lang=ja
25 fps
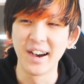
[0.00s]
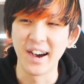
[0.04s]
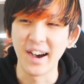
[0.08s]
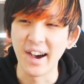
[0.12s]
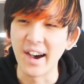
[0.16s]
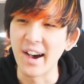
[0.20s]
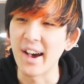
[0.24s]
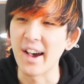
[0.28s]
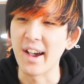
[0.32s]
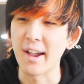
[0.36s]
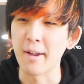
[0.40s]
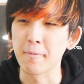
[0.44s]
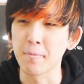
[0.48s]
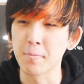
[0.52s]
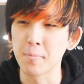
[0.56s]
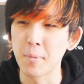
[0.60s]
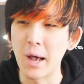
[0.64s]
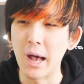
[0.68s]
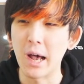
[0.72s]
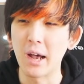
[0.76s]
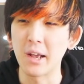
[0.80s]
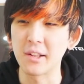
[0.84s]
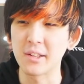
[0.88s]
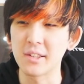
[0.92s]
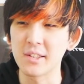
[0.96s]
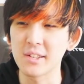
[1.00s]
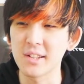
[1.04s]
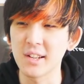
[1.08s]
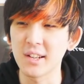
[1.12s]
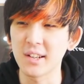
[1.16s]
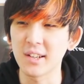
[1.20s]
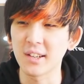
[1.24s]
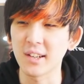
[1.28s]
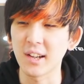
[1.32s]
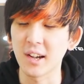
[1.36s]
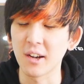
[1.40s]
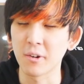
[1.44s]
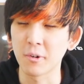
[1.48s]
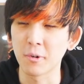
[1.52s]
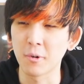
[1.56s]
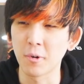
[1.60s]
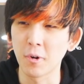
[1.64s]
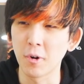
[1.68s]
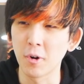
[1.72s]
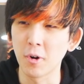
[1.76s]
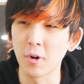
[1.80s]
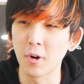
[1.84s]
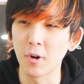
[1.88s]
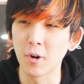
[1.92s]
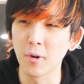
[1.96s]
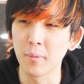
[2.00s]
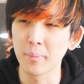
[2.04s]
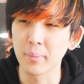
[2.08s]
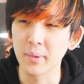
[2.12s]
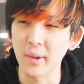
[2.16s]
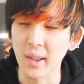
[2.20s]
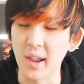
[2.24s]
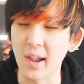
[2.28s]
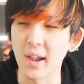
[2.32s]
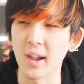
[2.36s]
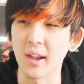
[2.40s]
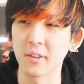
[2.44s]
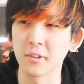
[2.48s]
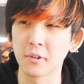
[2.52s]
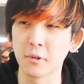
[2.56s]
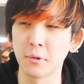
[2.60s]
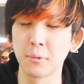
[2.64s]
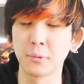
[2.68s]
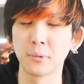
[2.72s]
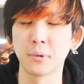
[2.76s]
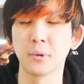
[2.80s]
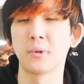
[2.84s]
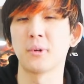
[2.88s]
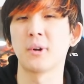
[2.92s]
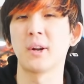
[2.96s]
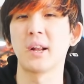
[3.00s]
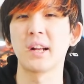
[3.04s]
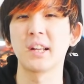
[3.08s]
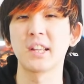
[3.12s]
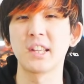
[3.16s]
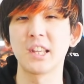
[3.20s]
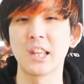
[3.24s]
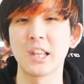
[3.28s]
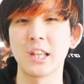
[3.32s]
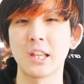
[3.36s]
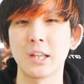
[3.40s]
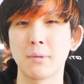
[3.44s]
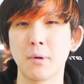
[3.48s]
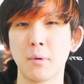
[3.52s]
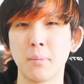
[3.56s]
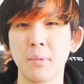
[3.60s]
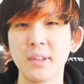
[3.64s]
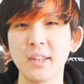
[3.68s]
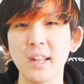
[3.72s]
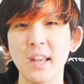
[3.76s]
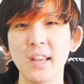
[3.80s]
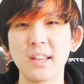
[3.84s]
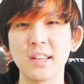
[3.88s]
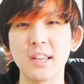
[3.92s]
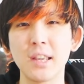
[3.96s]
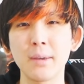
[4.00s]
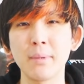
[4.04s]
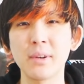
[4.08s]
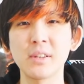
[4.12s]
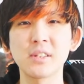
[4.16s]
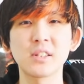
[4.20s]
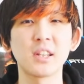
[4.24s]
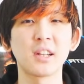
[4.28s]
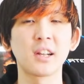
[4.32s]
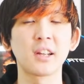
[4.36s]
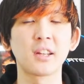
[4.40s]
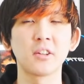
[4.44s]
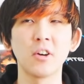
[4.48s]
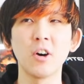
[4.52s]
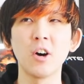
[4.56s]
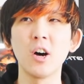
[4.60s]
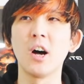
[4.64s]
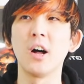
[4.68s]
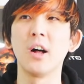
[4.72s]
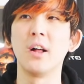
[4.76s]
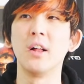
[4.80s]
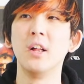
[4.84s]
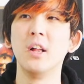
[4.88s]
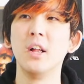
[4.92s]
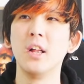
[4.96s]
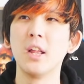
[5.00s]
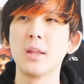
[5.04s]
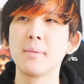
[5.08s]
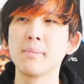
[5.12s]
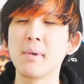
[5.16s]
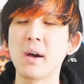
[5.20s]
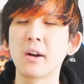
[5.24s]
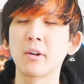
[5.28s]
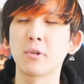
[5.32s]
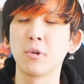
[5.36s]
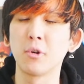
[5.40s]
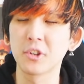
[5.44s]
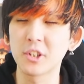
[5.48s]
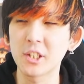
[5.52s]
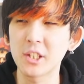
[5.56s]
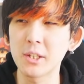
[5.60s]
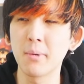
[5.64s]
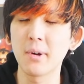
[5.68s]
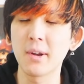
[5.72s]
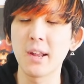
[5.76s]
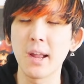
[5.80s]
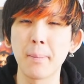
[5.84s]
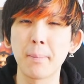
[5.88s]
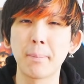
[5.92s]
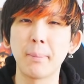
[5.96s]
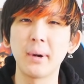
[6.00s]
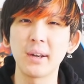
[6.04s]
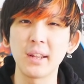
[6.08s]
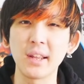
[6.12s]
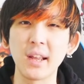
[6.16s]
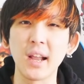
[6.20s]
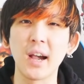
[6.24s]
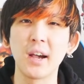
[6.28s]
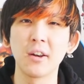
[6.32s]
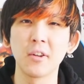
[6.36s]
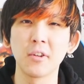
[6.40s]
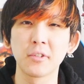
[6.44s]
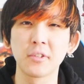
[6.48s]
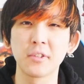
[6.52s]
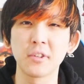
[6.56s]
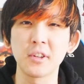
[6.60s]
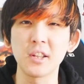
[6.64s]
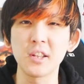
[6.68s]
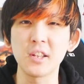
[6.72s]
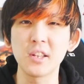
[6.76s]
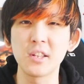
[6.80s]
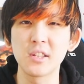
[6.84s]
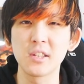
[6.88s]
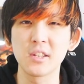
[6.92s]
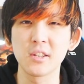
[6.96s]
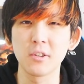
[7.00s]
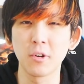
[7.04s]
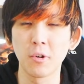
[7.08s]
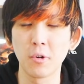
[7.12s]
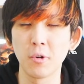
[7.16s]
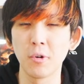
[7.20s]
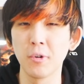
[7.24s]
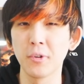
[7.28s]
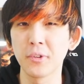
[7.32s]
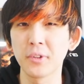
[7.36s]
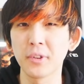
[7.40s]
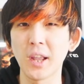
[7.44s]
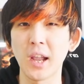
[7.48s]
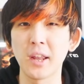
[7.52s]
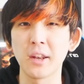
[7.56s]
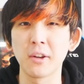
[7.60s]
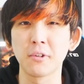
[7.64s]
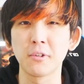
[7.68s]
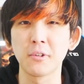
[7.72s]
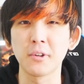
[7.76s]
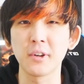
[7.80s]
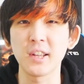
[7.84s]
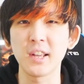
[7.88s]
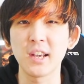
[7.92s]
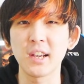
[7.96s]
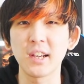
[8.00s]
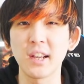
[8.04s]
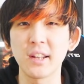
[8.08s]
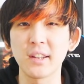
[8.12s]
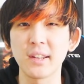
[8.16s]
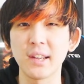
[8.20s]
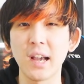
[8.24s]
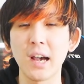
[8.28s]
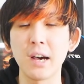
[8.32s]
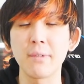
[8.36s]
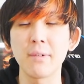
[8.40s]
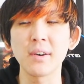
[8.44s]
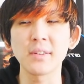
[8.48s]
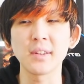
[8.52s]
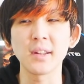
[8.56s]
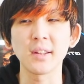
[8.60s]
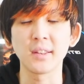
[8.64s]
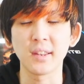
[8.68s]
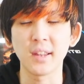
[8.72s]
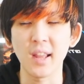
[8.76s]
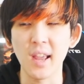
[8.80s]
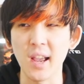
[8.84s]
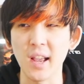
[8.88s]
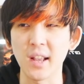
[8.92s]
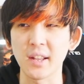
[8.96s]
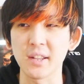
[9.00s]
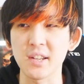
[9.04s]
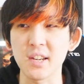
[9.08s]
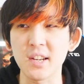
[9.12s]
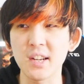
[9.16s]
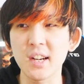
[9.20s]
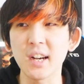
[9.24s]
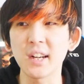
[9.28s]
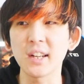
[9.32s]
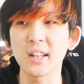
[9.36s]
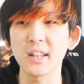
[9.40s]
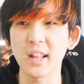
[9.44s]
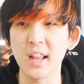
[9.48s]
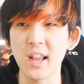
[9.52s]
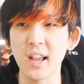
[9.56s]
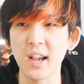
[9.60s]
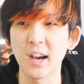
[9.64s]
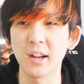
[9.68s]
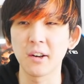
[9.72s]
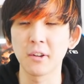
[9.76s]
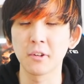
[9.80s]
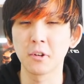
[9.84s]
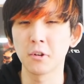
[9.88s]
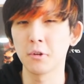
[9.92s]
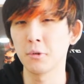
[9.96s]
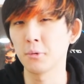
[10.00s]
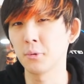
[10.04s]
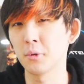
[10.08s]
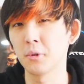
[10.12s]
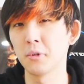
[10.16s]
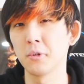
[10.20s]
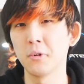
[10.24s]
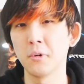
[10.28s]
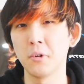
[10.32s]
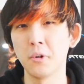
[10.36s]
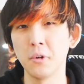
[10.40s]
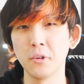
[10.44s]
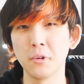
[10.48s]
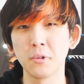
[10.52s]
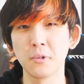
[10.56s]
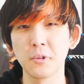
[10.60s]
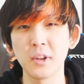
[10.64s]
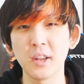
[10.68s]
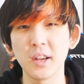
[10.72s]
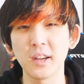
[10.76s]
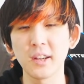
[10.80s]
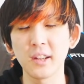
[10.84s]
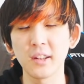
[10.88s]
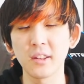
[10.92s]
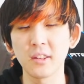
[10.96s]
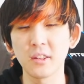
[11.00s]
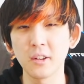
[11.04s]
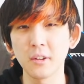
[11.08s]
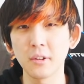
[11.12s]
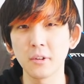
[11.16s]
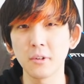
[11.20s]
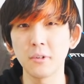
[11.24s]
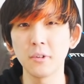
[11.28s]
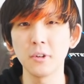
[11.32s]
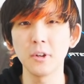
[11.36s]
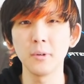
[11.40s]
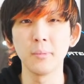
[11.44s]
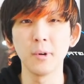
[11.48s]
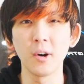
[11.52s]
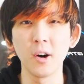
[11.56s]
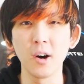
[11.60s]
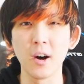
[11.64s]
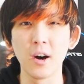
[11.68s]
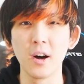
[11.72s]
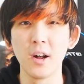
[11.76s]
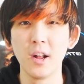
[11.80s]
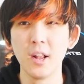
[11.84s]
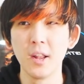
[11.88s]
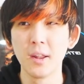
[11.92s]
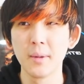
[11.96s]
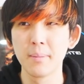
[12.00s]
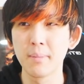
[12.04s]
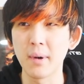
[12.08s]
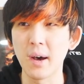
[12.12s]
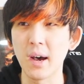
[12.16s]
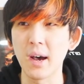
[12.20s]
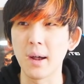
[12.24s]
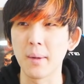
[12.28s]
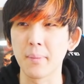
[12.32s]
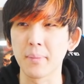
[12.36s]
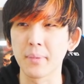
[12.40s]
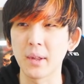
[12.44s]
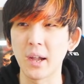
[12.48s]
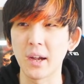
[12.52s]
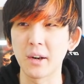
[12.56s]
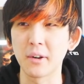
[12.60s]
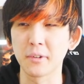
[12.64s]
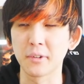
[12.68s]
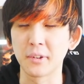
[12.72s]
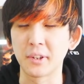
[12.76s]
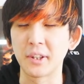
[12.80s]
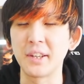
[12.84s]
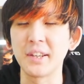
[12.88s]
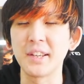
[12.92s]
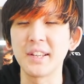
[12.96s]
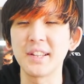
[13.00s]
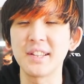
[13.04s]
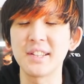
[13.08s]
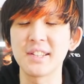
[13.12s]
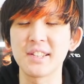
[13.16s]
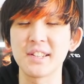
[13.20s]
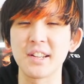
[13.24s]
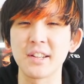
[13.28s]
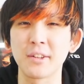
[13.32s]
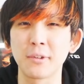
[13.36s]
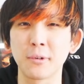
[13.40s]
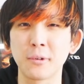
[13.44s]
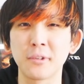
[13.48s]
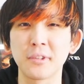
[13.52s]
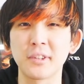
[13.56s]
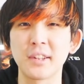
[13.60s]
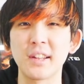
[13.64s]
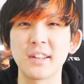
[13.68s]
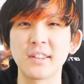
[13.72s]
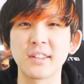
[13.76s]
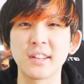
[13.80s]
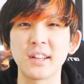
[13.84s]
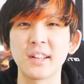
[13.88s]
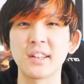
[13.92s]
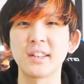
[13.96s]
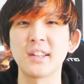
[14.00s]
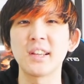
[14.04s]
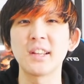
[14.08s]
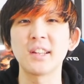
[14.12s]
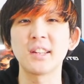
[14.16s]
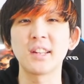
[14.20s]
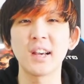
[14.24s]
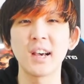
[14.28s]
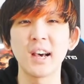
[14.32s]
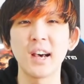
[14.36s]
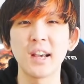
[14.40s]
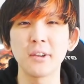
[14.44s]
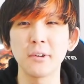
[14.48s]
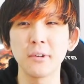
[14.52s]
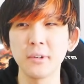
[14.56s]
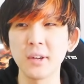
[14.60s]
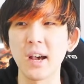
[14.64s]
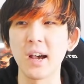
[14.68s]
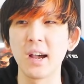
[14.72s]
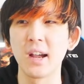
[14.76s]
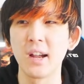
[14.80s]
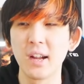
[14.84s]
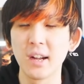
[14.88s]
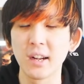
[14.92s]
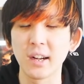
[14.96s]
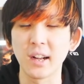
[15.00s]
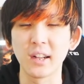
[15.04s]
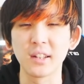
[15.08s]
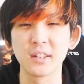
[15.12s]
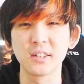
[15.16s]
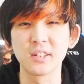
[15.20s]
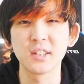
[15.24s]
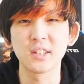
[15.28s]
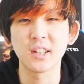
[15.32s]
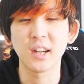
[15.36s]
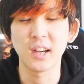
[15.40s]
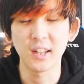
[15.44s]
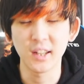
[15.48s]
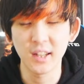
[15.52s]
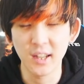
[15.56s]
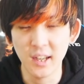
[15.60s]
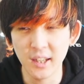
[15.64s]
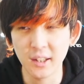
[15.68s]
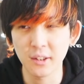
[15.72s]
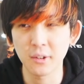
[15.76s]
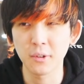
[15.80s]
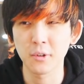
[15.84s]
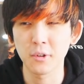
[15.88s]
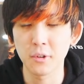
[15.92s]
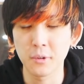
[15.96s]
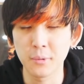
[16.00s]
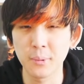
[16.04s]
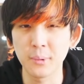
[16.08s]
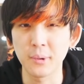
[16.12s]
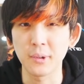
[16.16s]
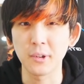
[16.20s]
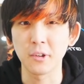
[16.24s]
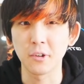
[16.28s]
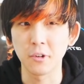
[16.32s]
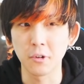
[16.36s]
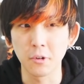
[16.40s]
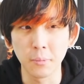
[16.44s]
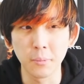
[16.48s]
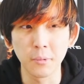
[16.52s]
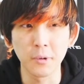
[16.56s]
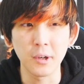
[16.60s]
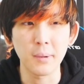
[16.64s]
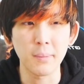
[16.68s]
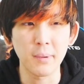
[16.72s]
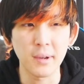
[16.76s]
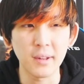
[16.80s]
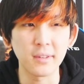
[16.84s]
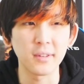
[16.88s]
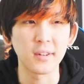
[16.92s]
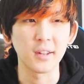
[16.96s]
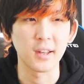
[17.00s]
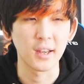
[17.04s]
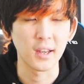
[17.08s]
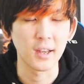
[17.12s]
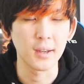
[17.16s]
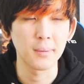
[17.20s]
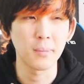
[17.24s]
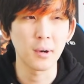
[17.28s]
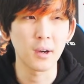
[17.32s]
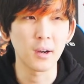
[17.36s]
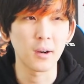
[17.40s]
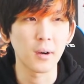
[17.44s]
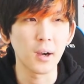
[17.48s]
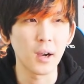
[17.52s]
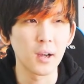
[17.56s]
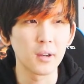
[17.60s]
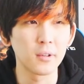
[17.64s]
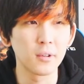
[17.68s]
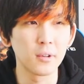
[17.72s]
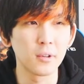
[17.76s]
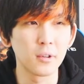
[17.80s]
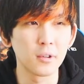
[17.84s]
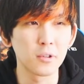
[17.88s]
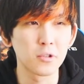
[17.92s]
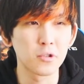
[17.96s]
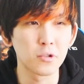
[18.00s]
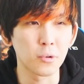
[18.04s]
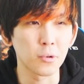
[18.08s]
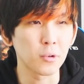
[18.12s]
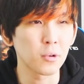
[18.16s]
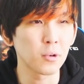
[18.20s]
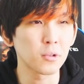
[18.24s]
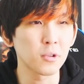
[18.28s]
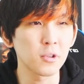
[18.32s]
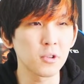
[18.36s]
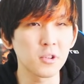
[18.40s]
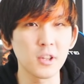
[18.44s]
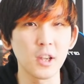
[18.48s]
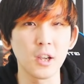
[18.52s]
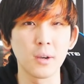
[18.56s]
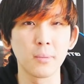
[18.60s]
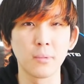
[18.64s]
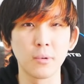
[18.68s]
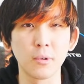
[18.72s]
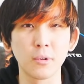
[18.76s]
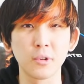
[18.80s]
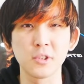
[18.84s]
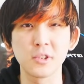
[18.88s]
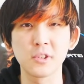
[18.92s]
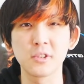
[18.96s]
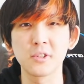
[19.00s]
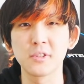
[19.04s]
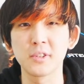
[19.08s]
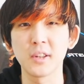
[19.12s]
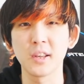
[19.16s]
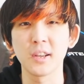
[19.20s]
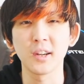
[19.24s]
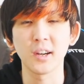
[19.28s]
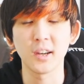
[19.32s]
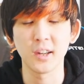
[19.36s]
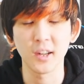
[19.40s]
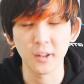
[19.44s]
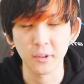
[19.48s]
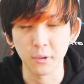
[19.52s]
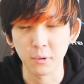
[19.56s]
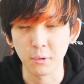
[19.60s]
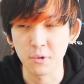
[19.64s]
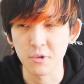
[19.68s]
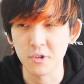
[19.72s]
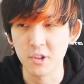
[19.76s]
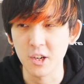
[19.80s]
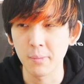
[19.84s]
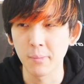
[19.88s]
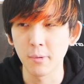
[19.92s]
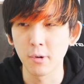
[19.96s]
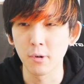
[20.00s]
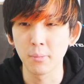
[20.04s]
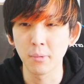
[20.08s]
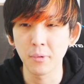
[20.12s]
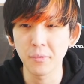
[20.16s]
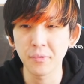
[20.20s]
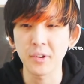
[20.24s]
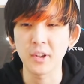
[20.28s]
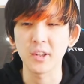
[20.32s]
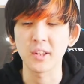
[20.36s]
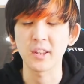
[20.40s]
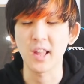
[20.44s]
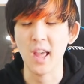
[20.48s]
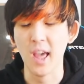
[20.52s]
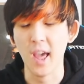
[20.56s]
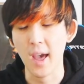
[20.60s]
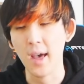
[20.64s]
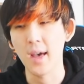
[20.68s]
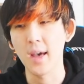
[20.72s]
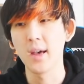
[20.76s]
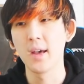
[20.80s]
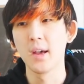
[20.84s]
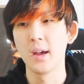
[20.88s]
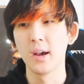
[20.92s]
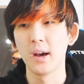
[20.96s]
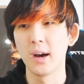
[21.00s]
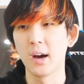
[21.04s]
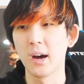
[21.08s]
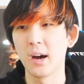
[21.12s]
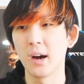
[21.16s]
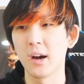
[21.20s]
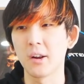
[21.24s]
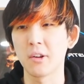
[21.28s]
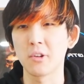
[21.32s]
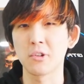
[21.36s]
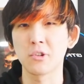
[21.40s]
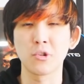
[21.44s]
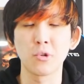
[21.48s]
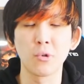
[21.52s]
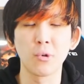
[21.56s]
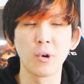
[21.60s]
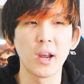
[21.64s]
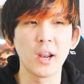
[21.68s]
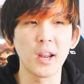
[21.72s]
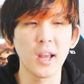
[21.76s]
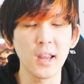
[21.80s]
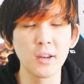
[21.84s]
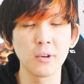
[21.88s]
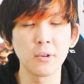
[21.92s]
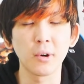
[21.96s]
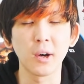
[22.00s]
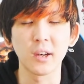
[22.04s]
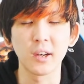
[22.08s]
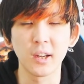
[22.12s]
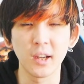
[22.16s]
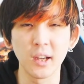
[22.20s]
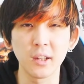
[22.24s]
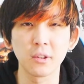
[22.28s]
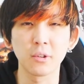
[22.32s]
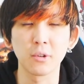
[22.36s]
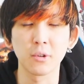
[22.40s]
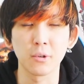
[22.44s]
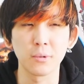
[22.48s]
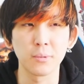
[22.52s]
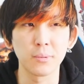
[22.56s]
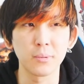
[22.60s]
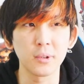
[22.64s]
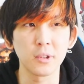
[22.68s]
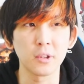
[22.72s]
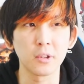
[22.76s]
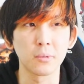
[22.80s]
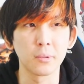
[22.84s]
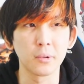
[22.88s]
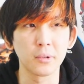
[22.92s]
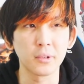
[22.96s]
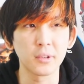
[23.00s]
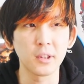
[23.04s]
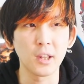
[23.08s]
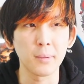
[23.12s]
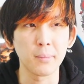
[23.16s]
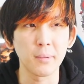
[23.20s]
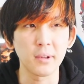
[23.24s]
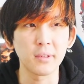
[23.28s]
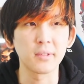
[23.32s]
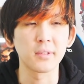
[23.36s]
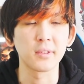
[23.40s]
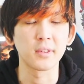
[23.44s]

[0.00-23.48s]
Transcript: はい。まあいちねんかんこう、ね、ソフトのランキングも見ていきましたけど、まあこっちもやっぱりあのスイッチの本体の売り上げに合わせて、しっかりね、あのソフトの方の売り上げっていうところも、まああのスイッチに独占されていたような感じかなというふうに思います。まああの状況としてはもう必然かなとこちらも思っていて、あの、しょうがないのかなというふうに思っています